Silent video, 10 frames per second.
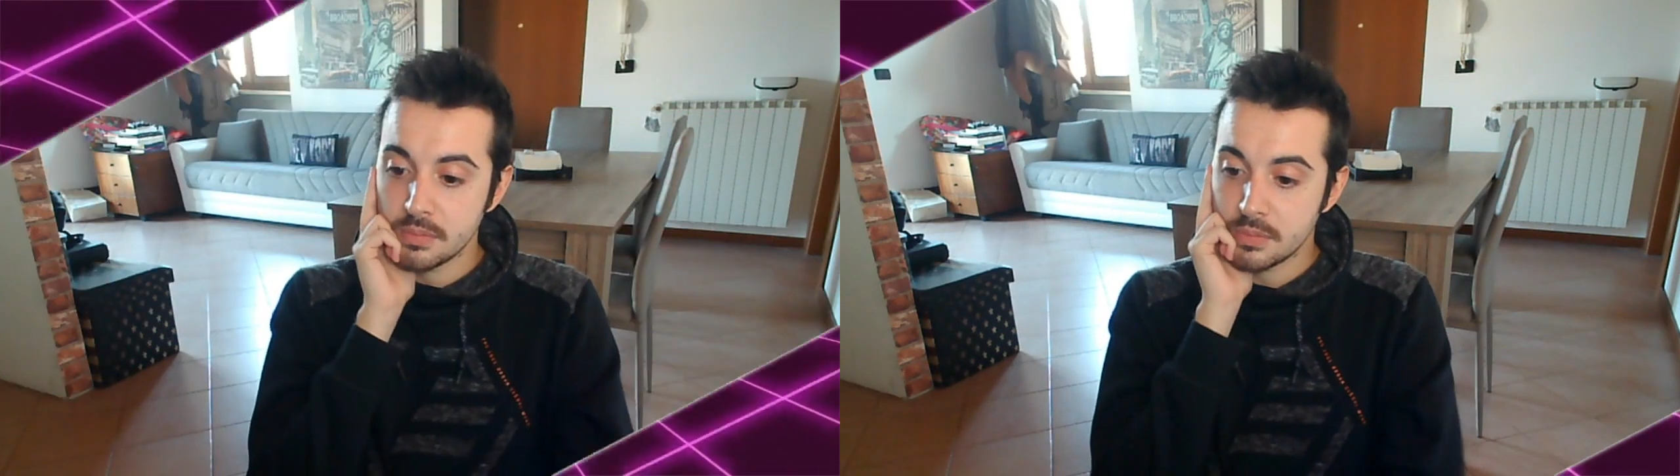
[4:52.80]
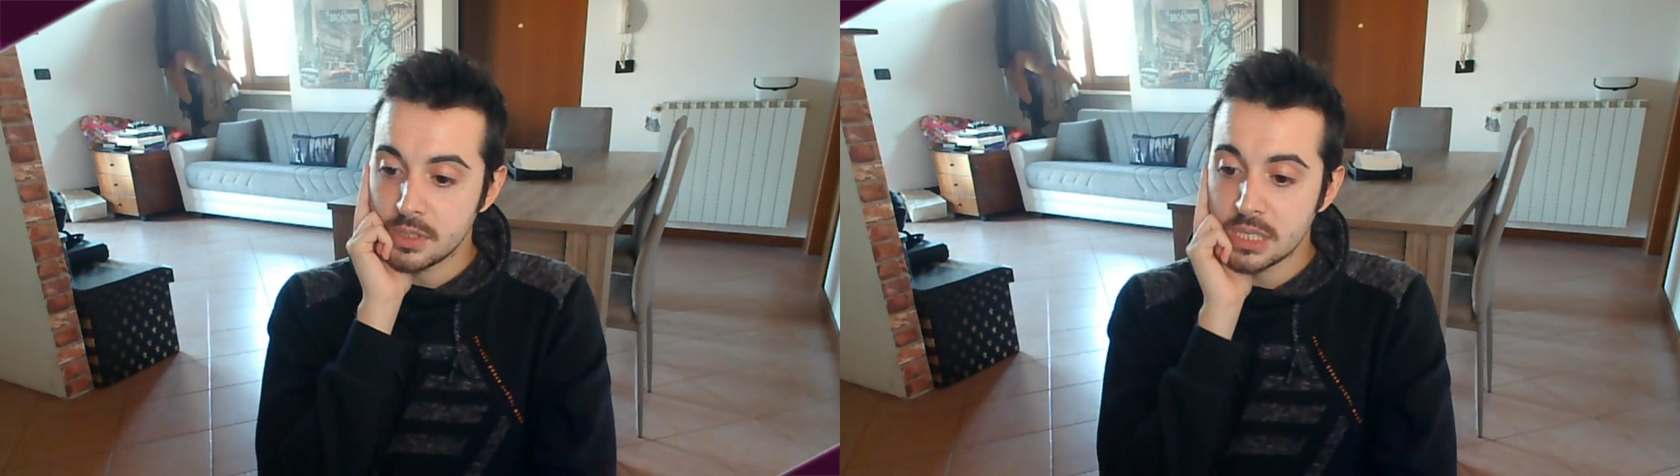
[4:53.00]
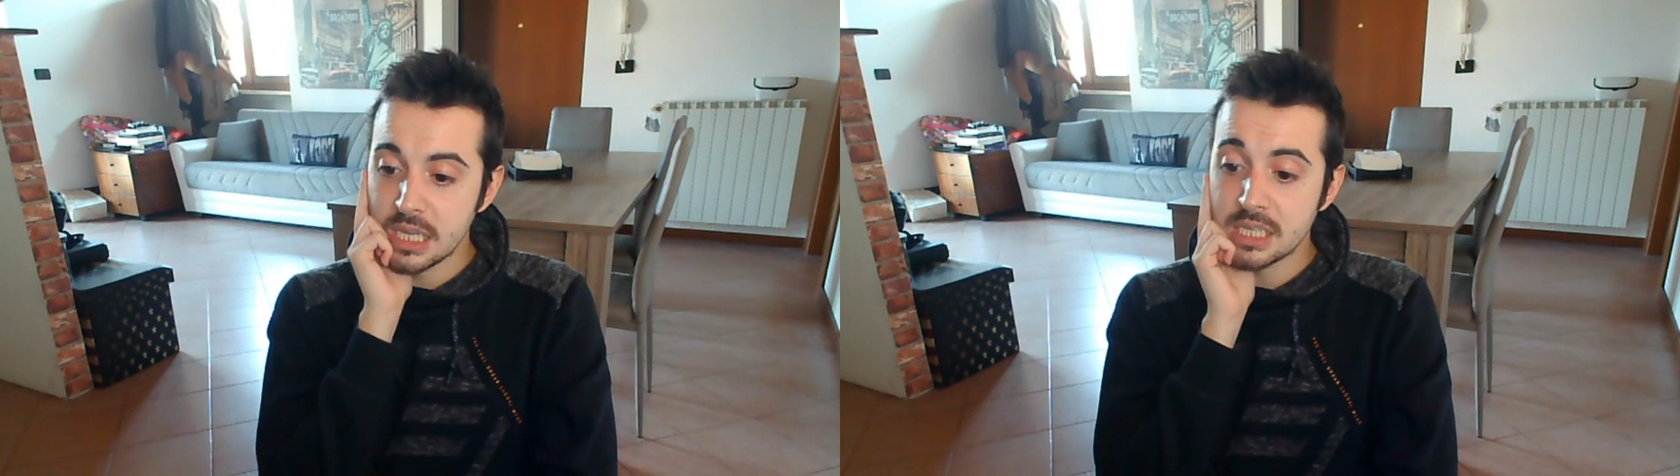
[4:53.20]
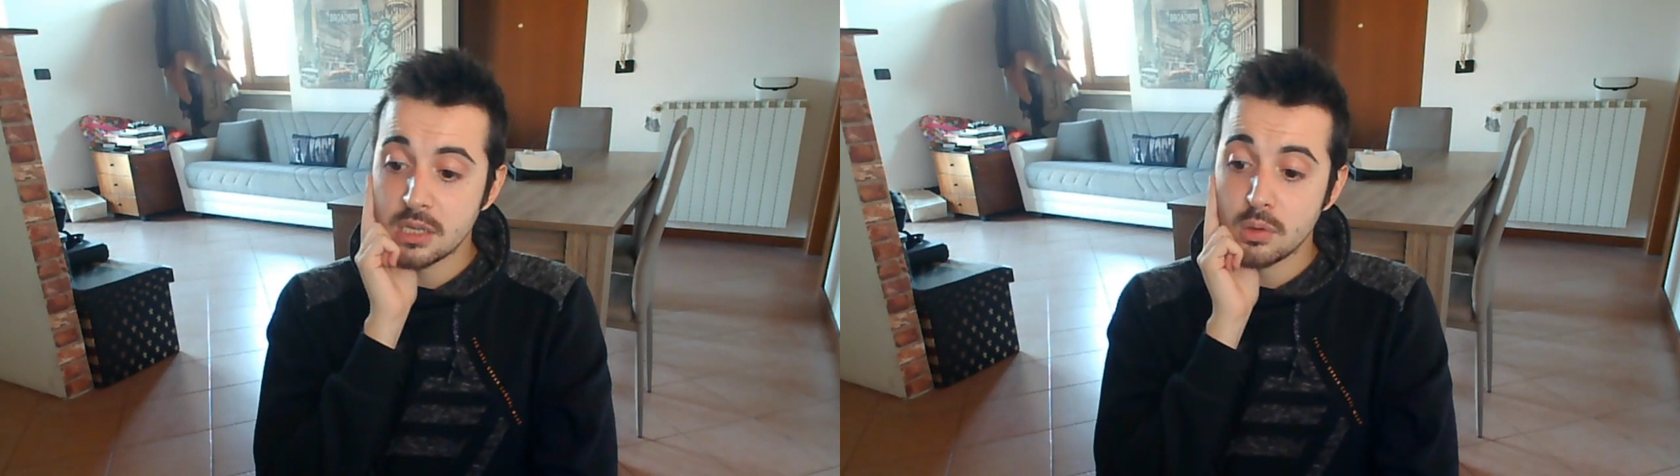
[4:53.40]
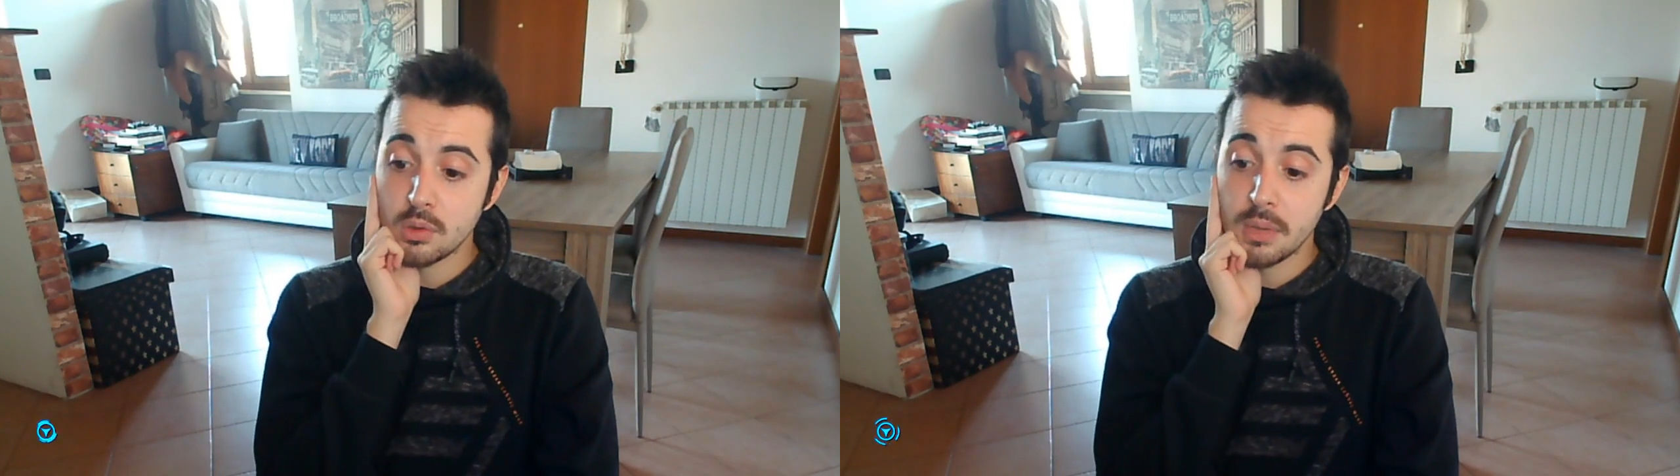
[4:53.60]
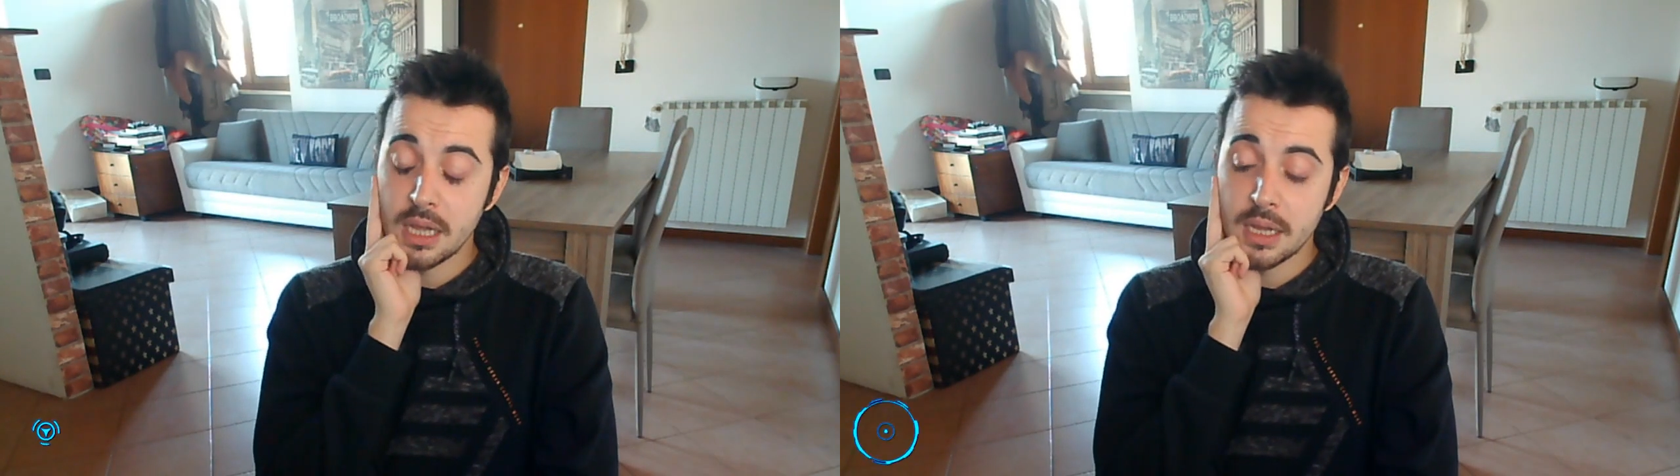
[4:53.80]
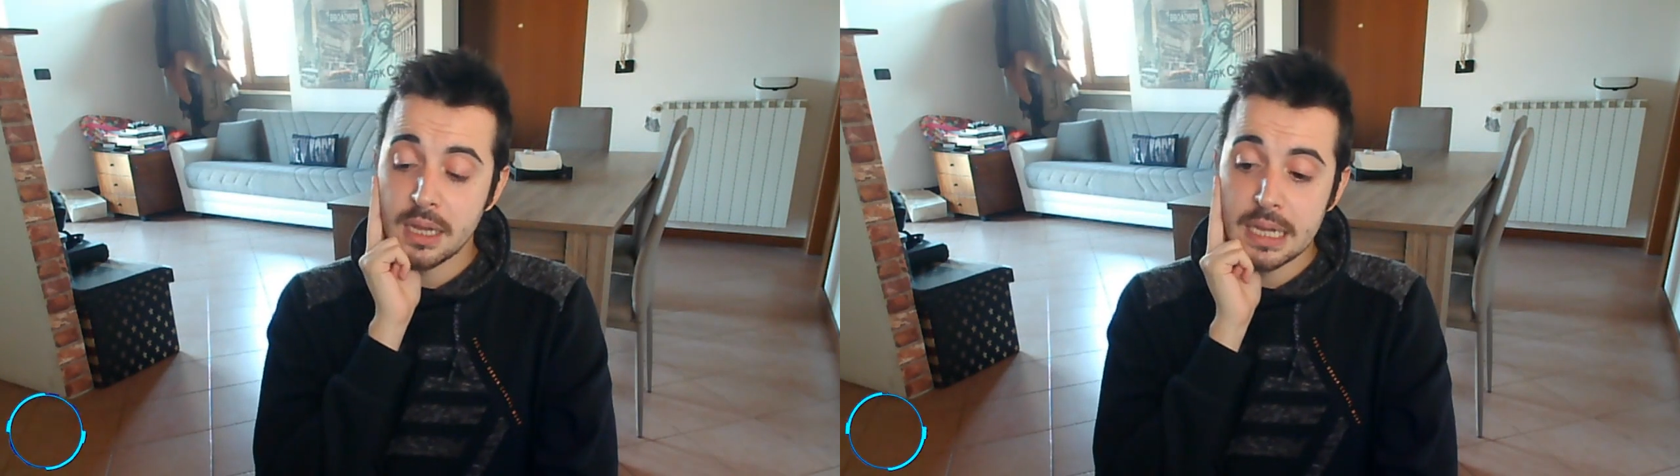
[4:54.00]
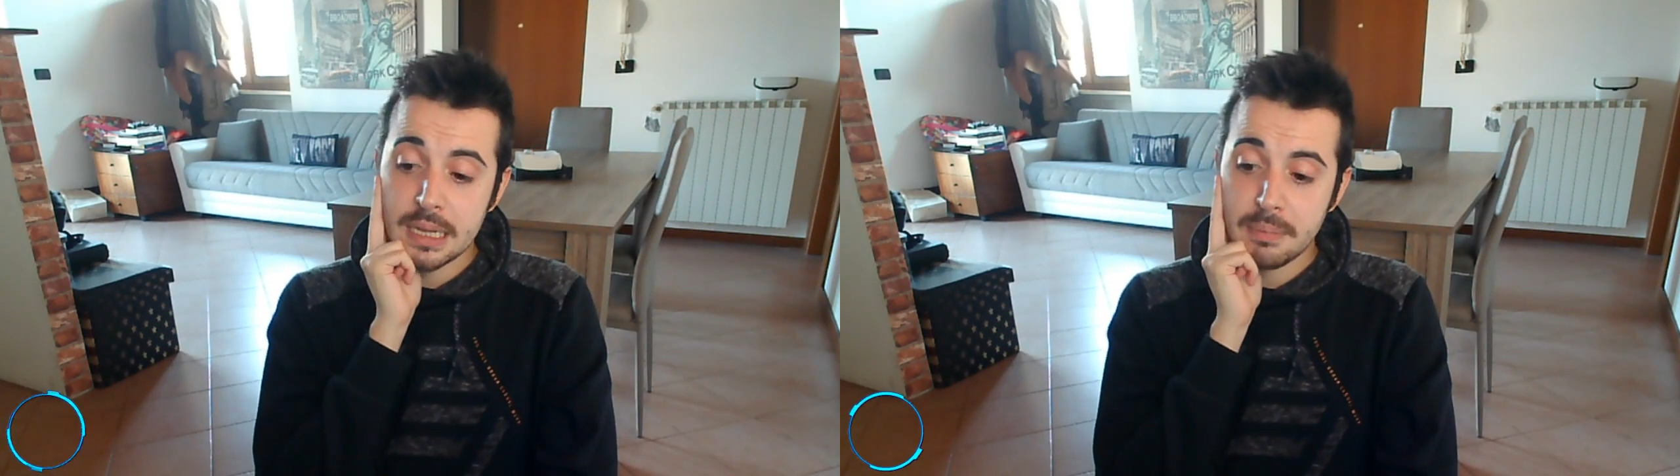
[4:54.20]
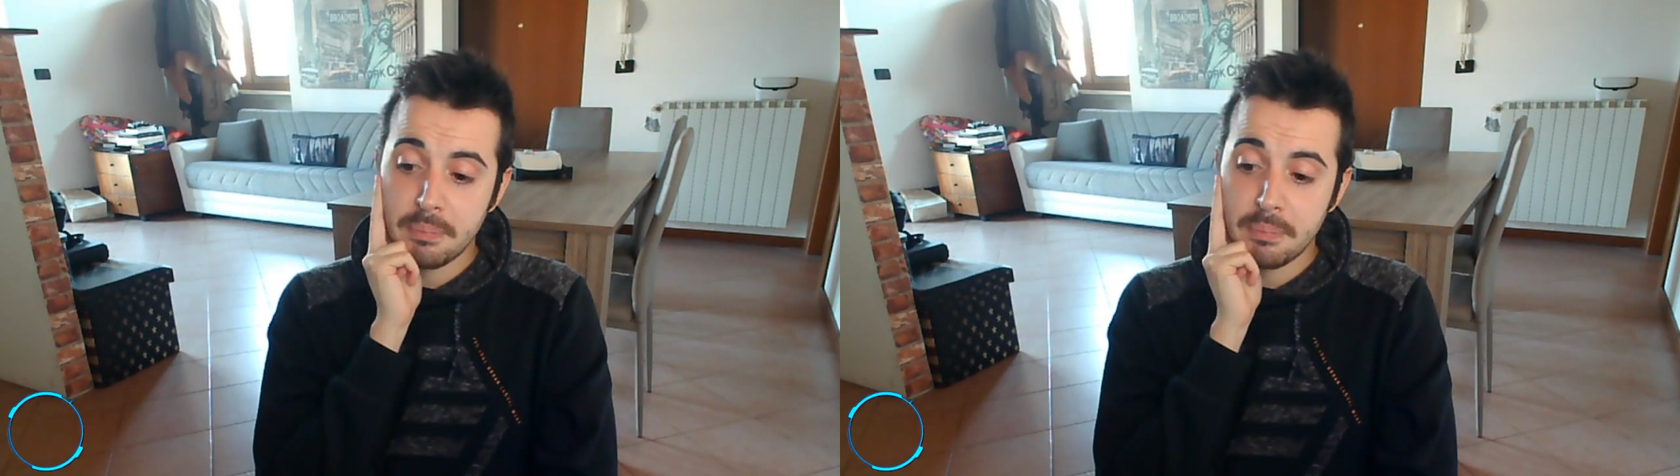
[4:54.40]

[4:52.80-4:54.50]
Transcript: Sì, secondo me